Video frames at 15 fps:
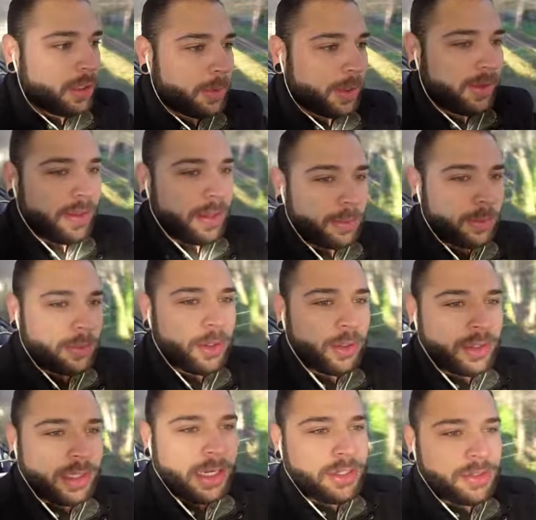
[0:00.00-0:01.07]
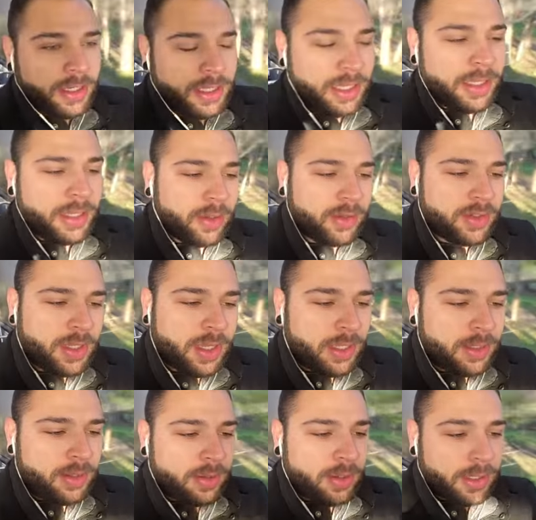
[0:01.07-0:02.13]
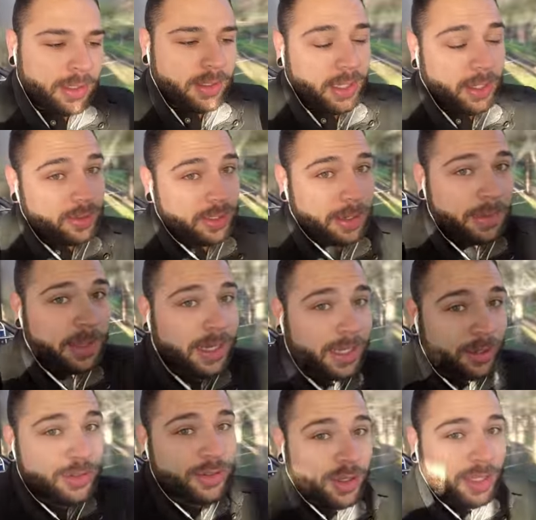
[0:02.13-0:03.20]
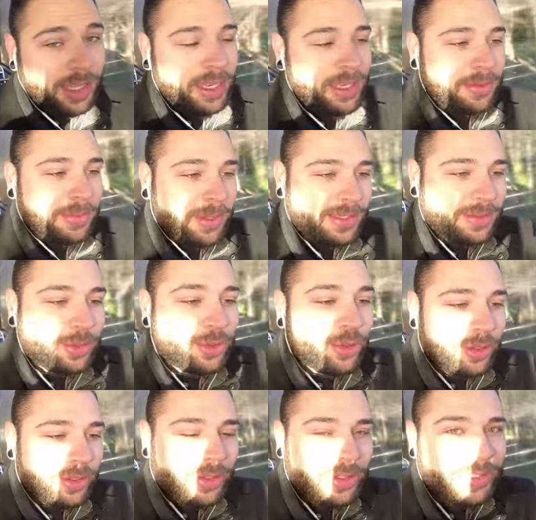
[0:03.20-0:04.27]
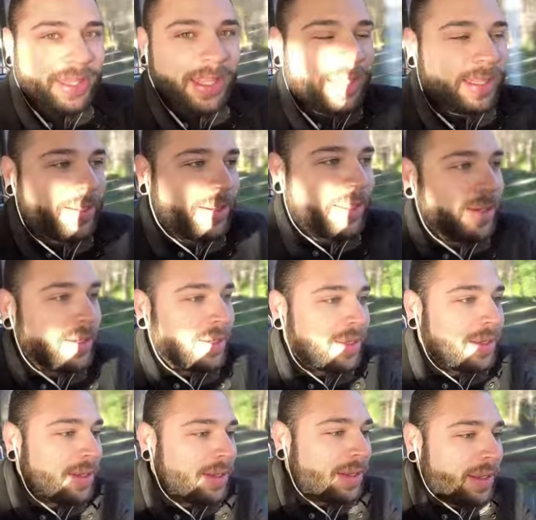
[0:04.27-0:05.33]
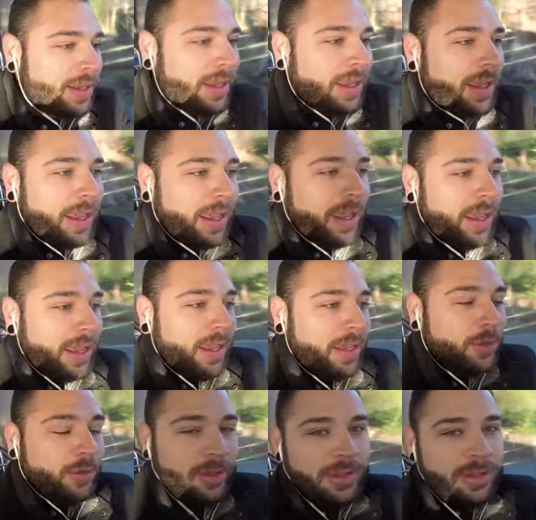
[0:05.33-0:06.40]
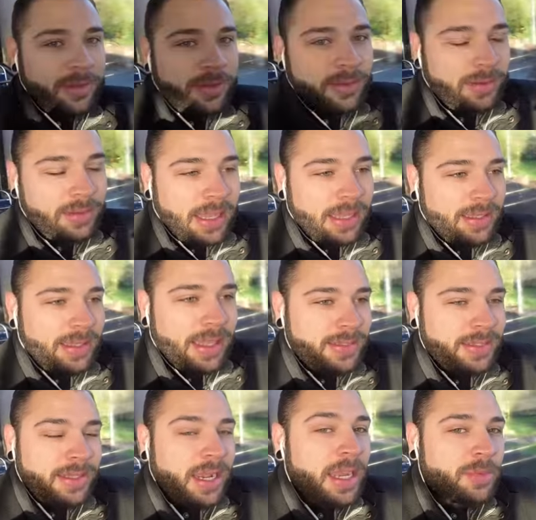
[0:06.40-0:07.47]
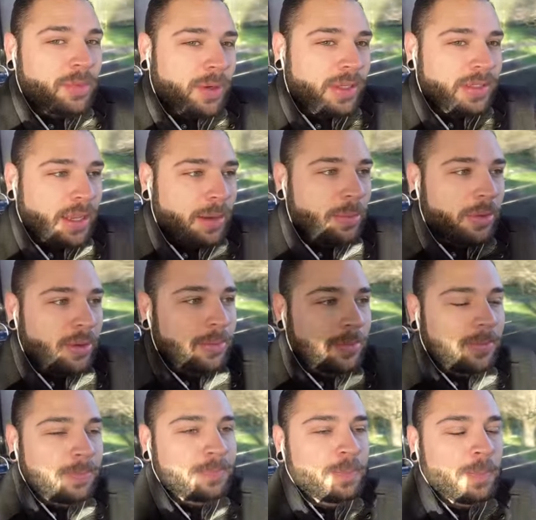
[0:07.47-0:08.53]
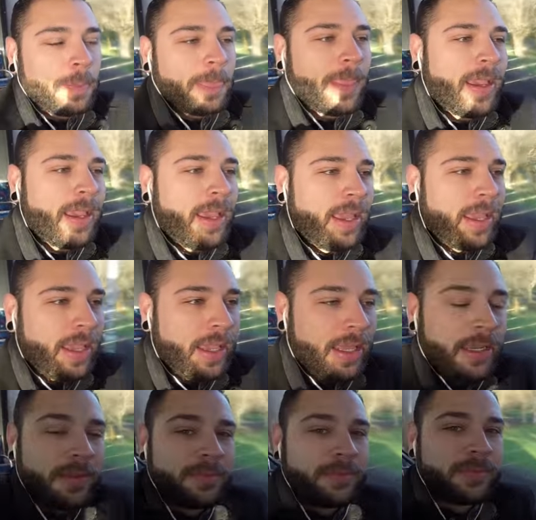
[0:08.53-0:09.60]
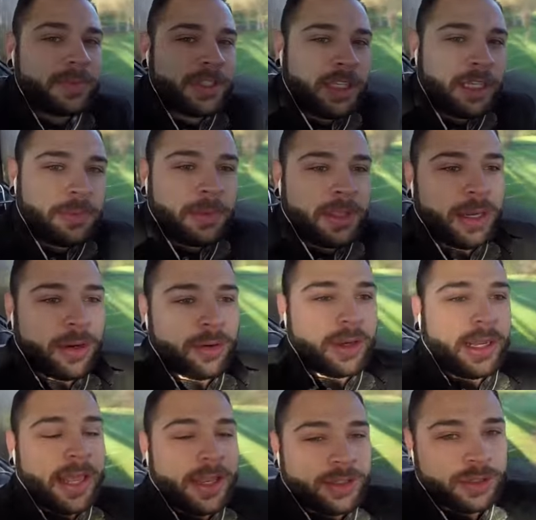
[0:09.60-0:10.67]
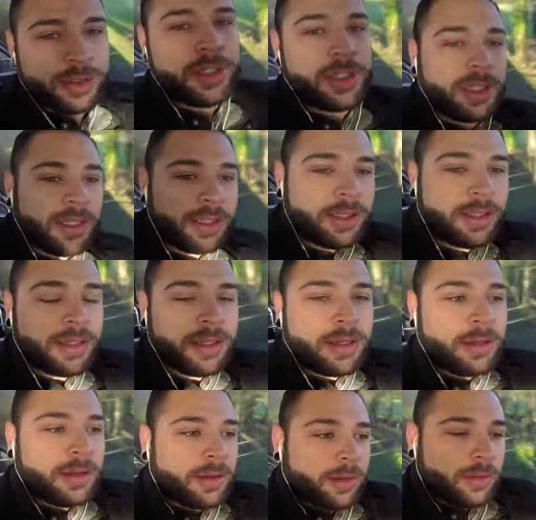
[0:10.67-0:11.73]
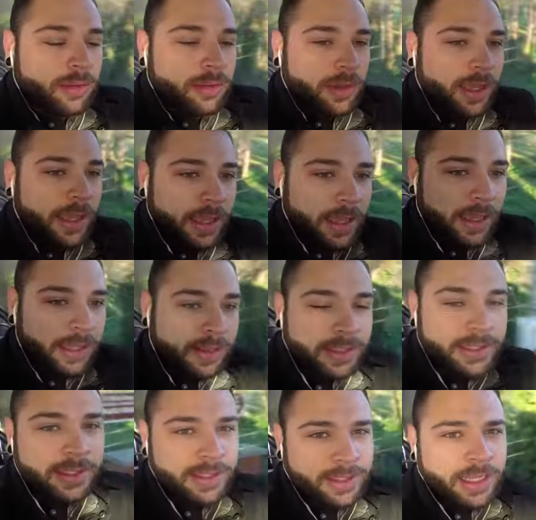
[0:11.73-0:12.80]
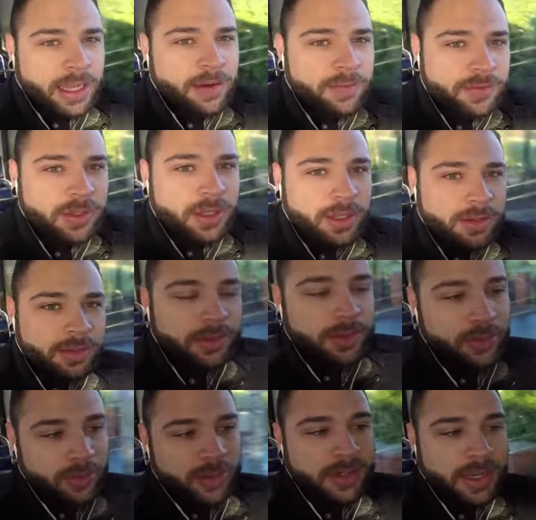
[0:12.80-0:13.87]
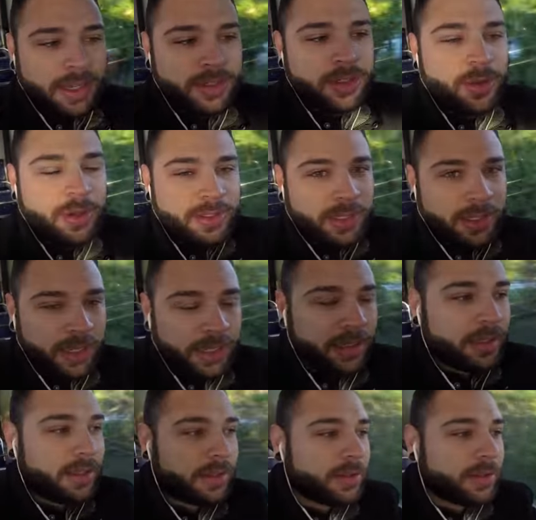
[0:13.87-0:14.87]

por exemplo, o meu trecho aqui até o centro, que eu sabia era 2,80, mas mudou, 2,70 agora. É, eu da DS3, por exemplo, é, ele tinha que me dar um crédito de é, 30 centavos, né? Nos casos de 2,70.